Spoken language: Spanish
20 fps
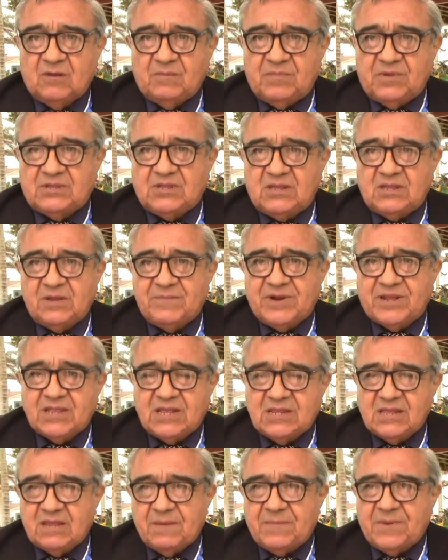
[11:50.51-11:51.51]
Vicente
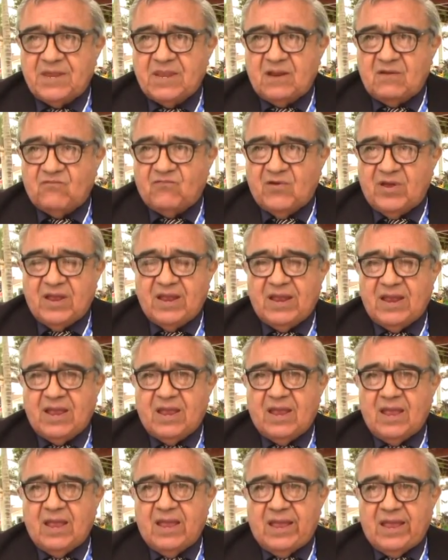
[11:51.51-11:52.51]
Martínez Espinel fue
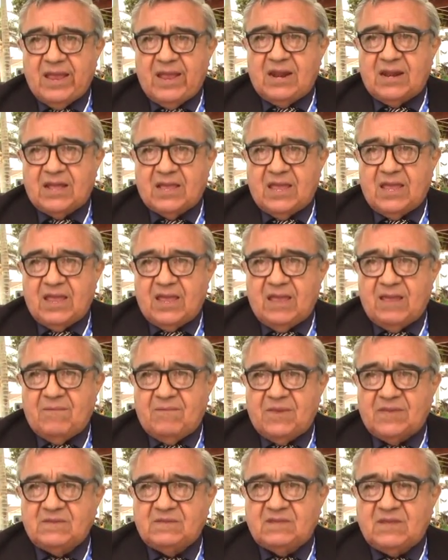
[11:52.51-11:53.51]
el
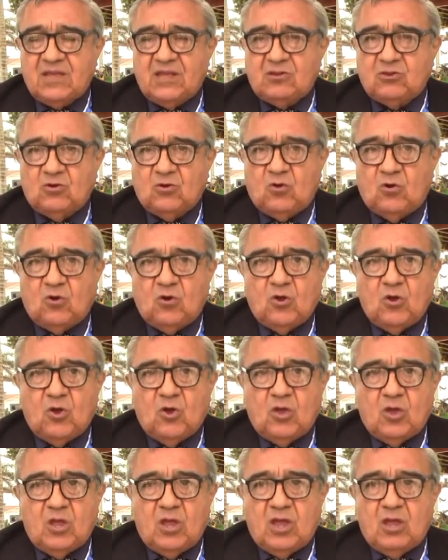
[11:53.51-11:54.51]
que venciendo
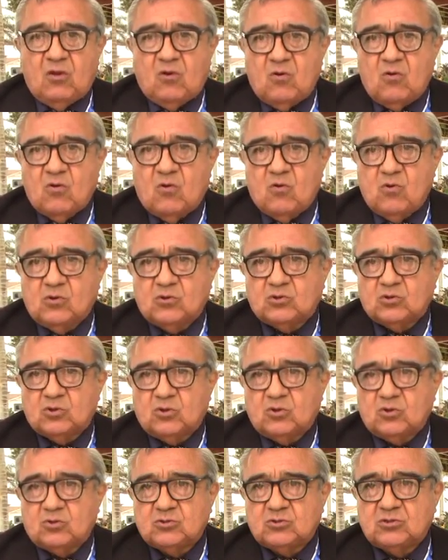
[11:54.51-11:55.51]
en
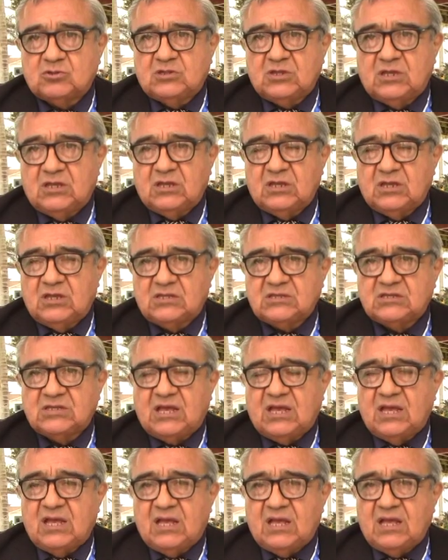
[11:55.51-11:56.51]
concursos de
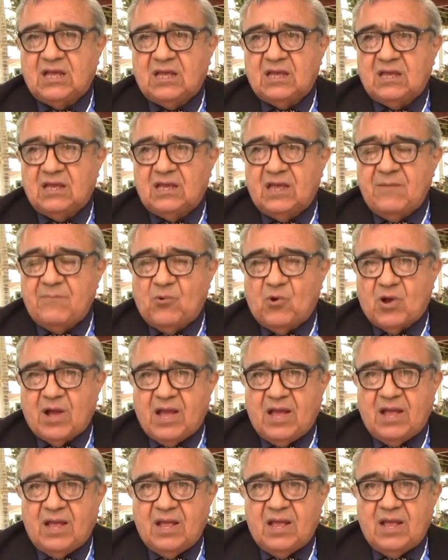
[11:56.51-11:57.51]
esa
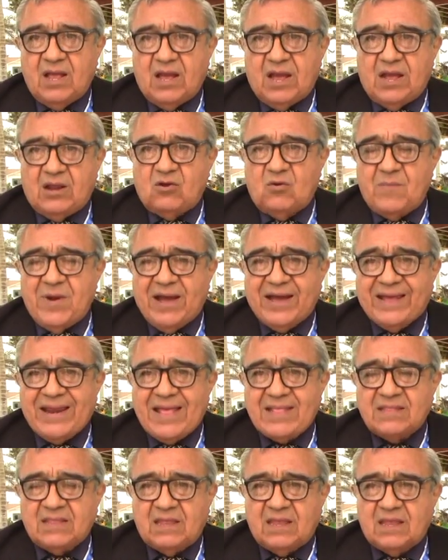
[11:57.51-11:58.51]
época a los más
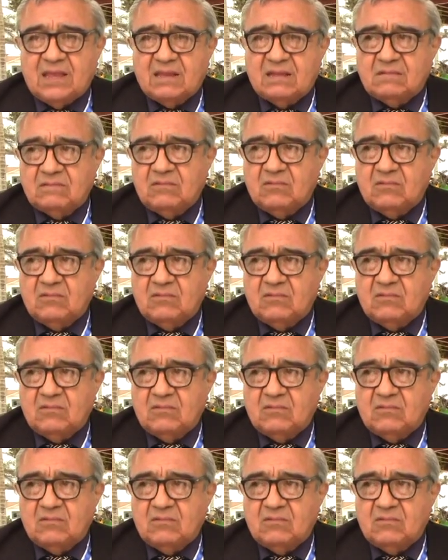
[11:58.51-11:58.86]
grandes,